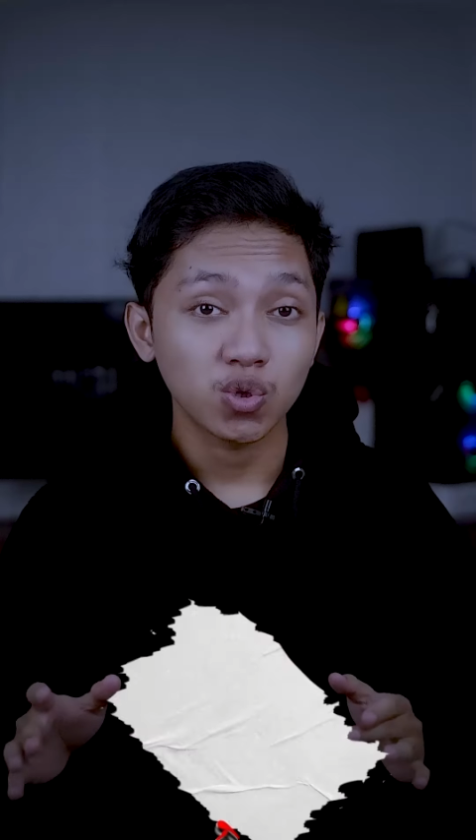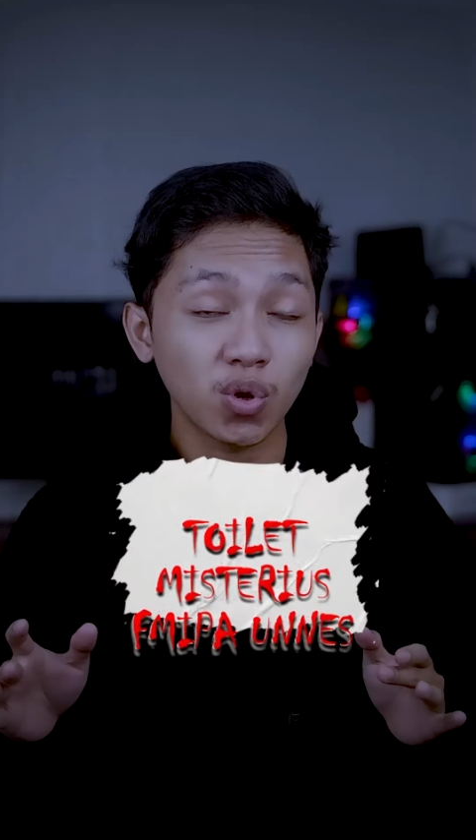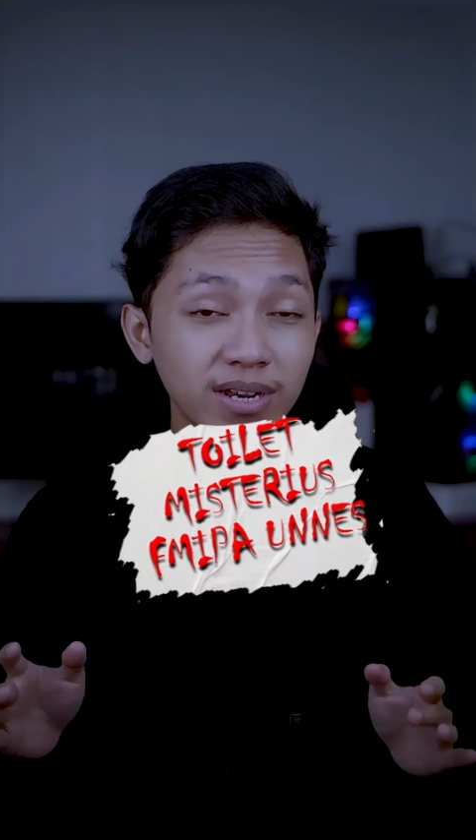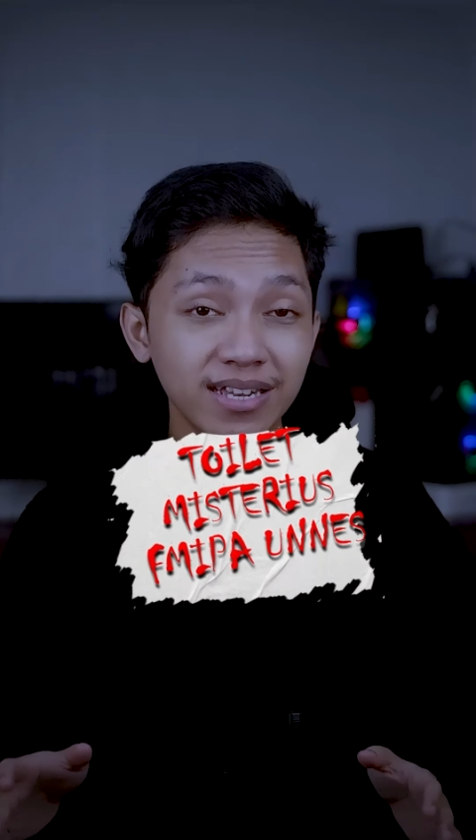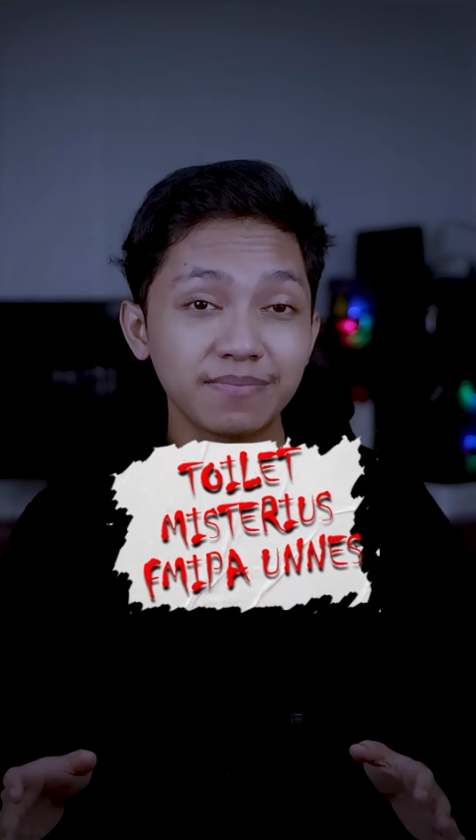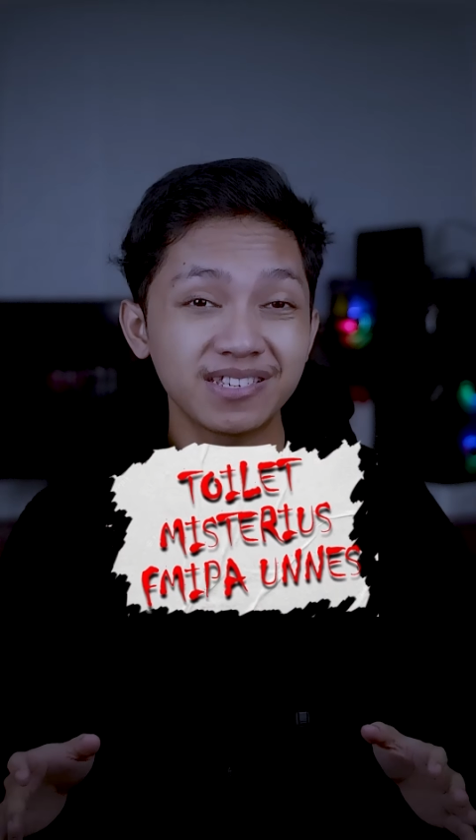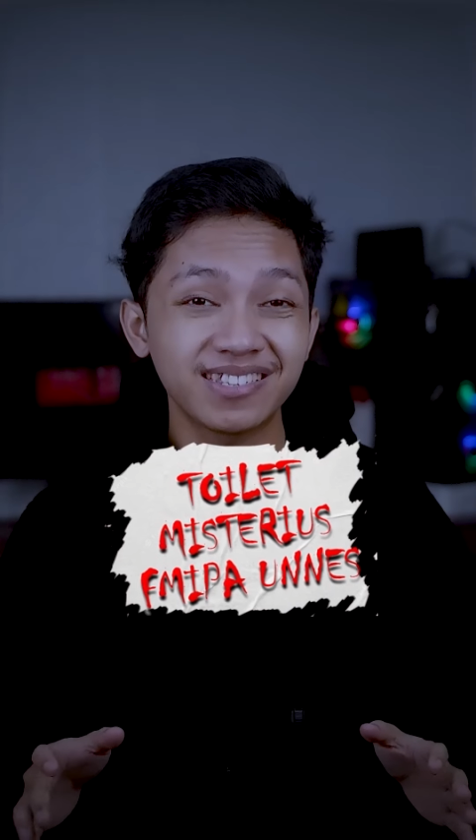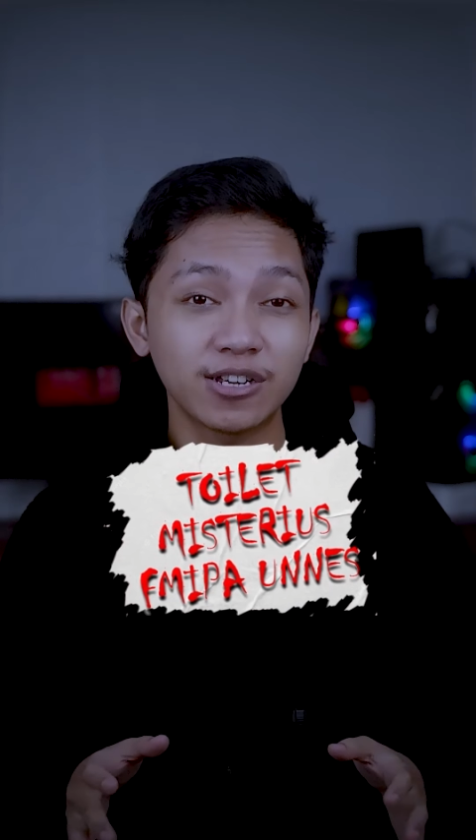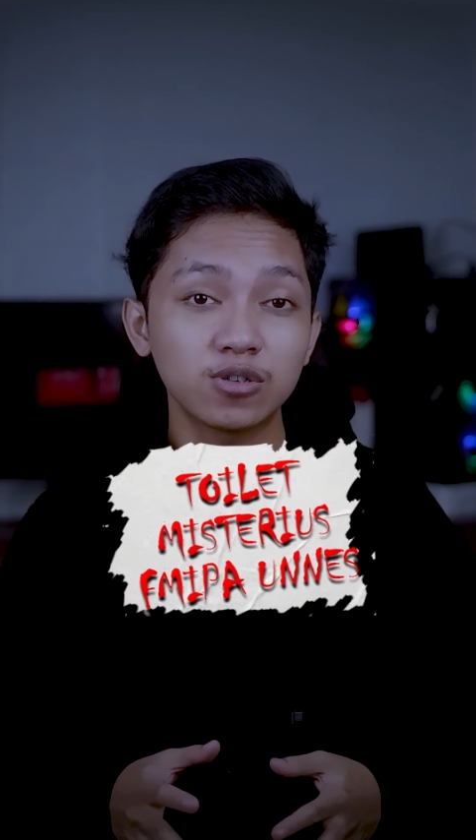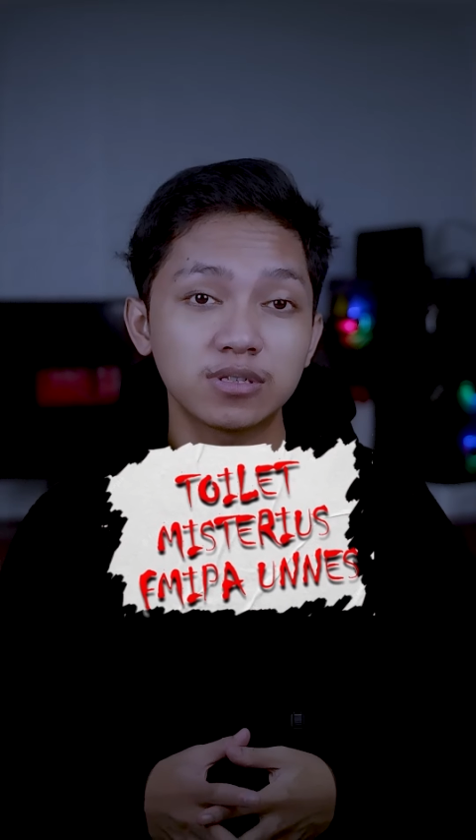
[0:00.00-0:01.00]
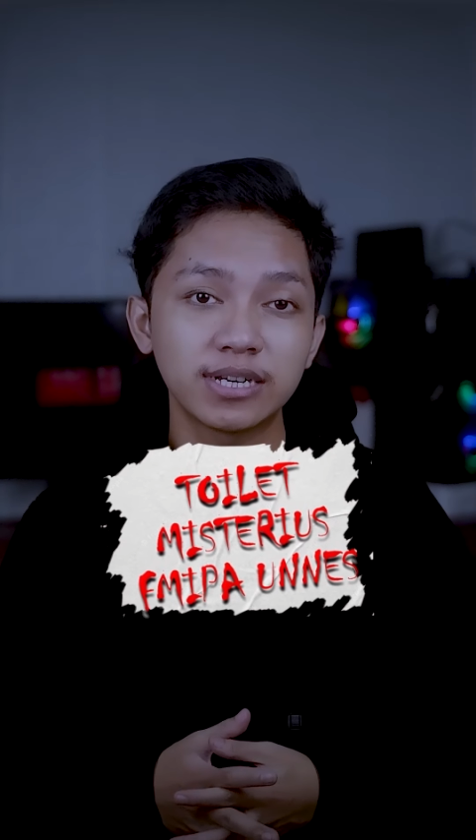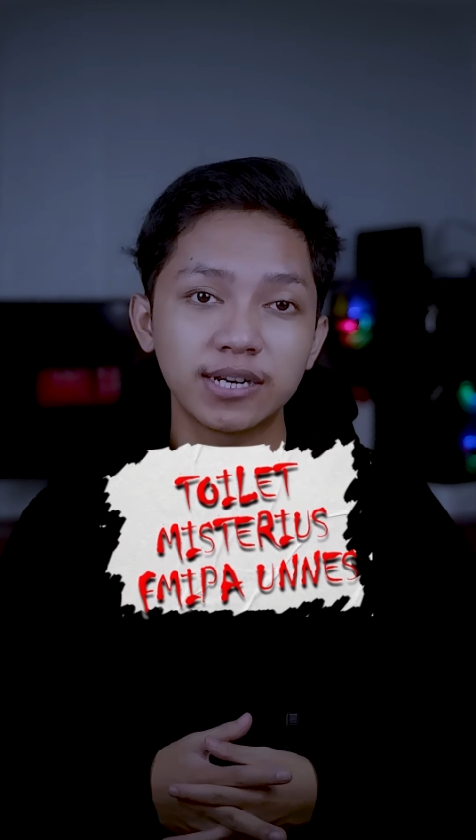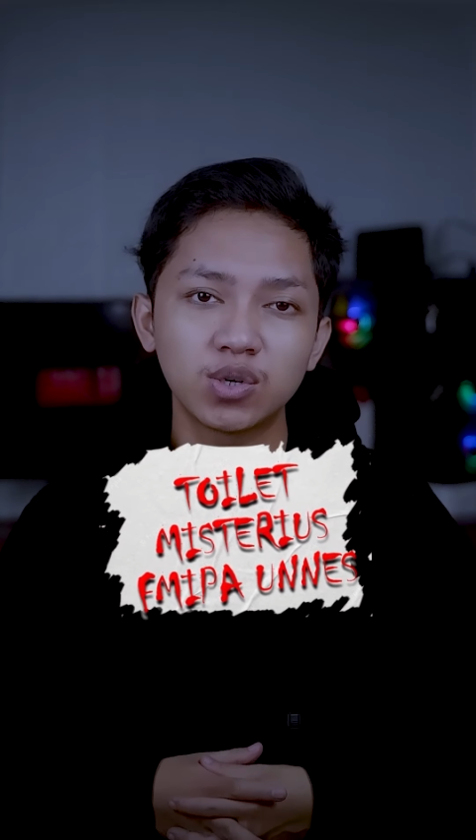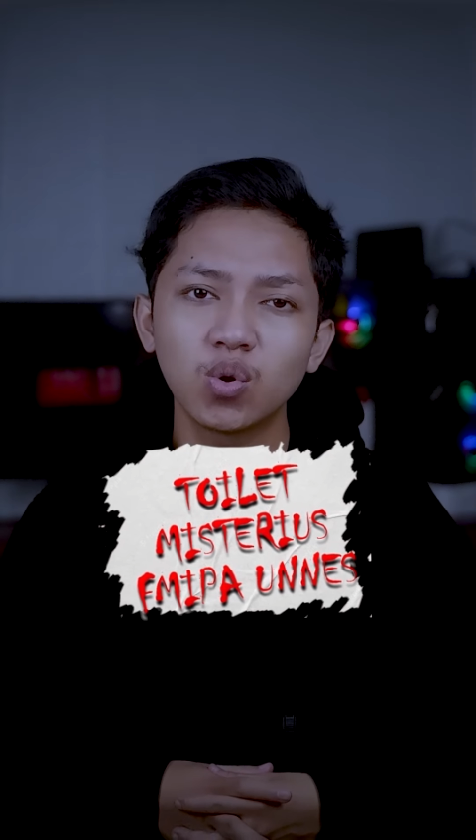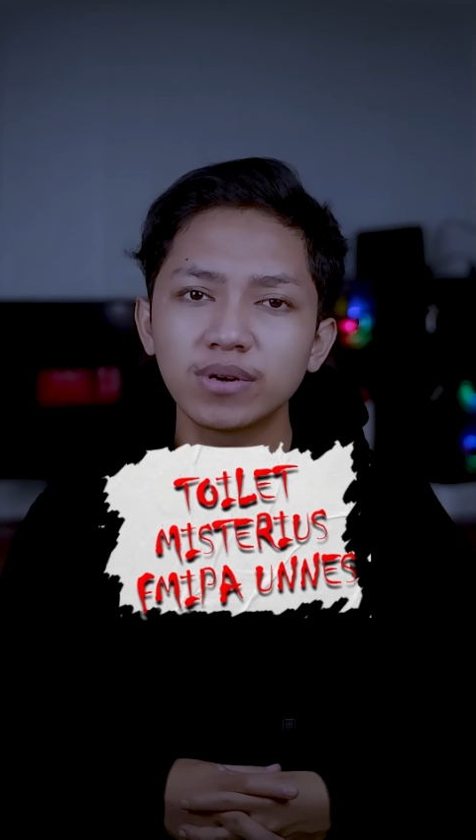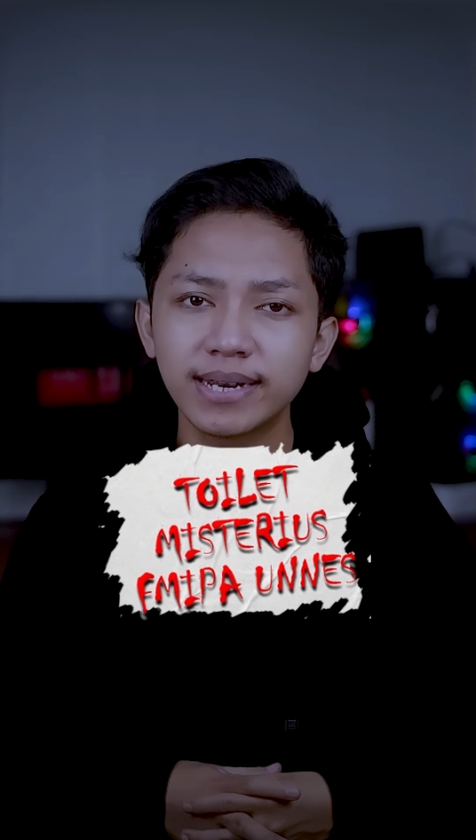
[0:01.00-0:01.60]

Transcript: Toilet misterius di gedung